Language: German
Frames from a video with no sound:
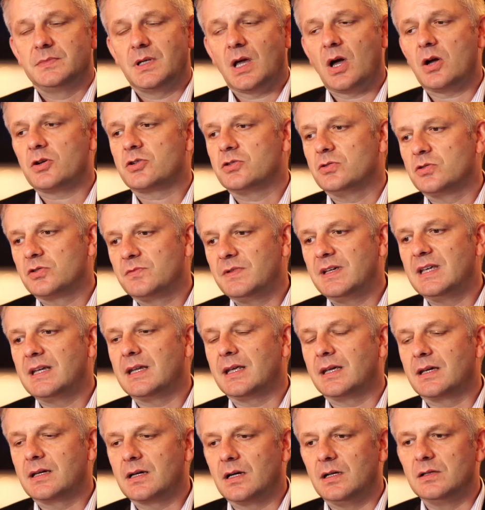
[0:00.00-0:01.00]
ja, ist noch
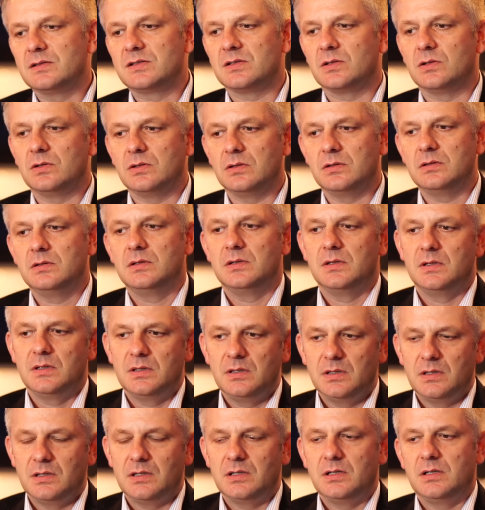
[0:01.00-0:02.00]
schwierig. Also,
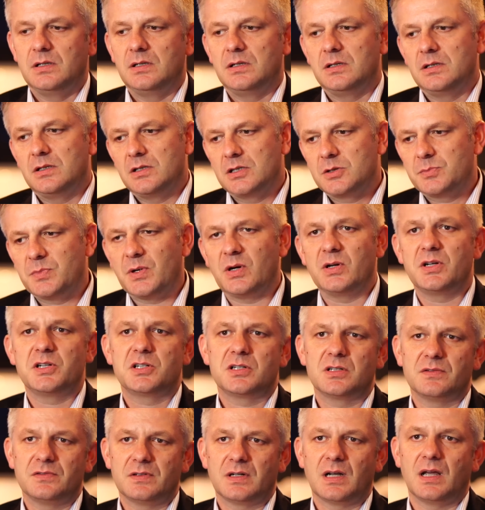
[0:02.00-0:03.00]

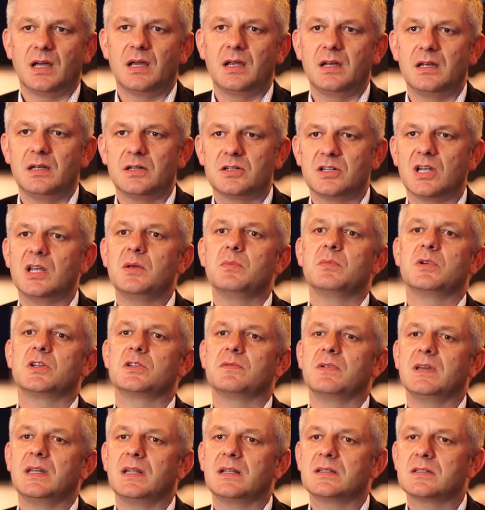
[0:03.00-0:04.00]
spanischer Verein ist immer
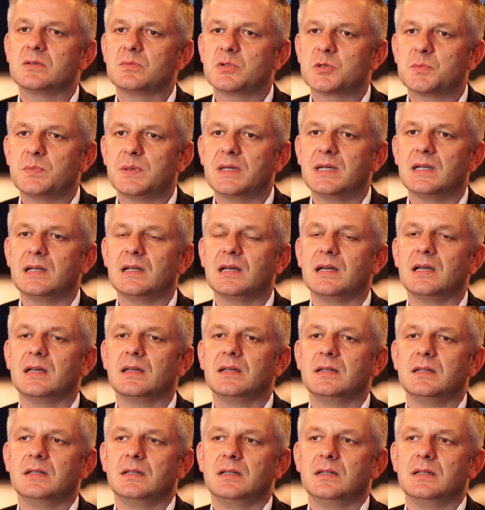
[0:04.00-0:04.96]
schwierig zum Spielen.